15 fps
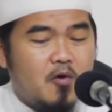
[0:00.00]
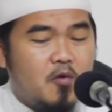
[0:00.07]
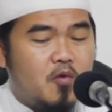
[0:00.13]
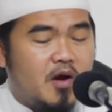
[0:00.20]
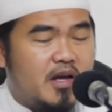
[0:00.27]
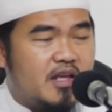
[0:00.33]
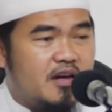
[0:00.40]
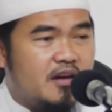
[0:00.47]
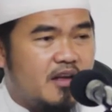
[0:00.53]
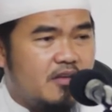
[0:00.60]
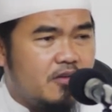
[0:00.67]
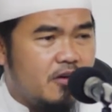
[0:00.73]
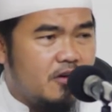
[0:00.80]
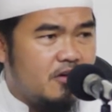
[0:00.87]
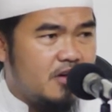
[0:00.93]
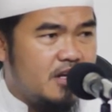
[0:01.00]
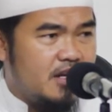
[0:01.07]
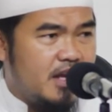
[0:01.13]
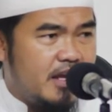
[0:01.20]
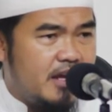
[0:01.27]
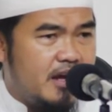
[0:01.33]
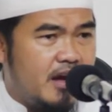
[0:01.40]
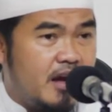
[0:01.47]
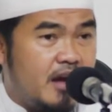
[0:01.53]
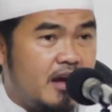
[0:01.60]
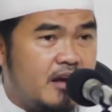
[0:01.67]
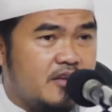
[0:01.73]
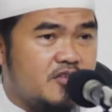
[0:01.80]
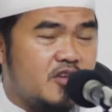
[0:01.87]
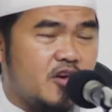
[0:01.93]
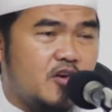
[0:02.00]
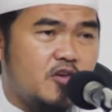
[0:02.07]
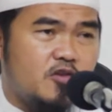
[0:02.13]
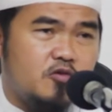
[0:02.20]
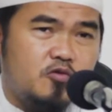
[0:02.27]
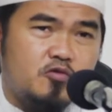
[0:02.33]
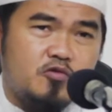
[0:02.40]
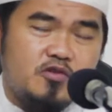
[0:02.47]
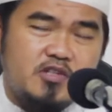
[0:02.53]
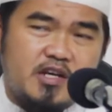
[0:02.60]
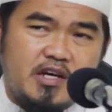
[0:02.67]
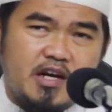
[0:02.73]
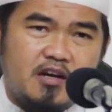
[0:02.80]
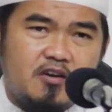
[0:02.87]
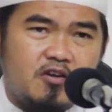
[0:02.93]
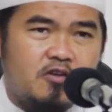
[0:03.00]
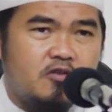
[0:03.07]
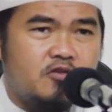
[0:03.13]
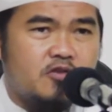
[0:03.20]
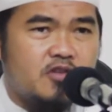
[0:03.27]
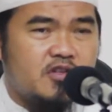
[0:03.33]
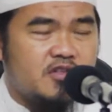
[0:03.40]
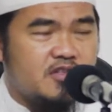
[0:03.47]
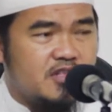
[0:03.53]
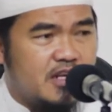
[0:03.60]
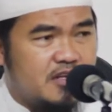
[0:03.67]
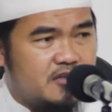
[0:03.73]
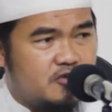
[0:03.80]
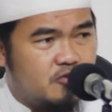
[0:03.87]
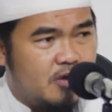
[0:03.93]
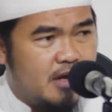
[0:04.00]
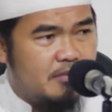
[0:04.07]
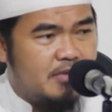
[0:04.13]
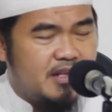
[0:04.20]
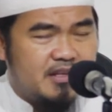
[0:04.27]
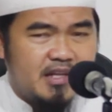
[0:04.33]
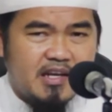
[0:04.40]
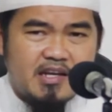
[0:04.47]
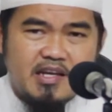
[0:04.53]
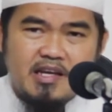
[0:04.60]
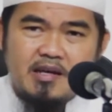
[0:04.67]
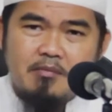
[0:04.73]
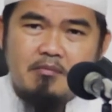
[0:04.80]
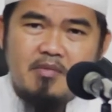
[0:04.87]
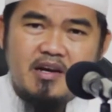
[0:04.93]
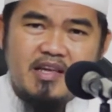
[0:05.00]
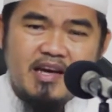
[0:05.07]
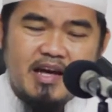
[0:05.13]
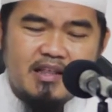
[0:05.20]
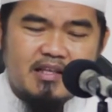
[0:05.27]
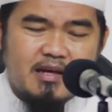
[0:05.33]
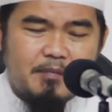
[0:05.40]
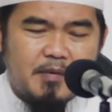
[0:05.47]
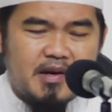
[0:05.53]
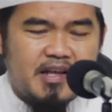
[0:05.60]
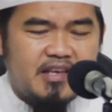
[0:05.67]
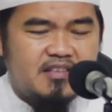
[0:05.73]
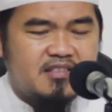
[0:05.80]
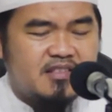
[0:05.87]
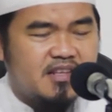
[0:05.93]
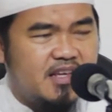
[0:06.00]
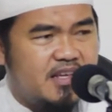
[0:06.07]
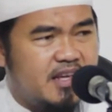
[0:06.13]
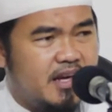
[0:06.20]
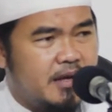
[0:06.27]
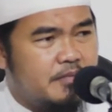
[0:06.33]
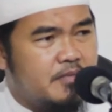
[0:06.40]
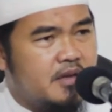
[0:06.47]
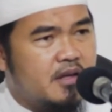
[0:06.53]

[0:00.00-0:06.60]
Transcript: wa in nadhara ilaiha sarathu jikalau sang suami tadi melihat kepada istrinya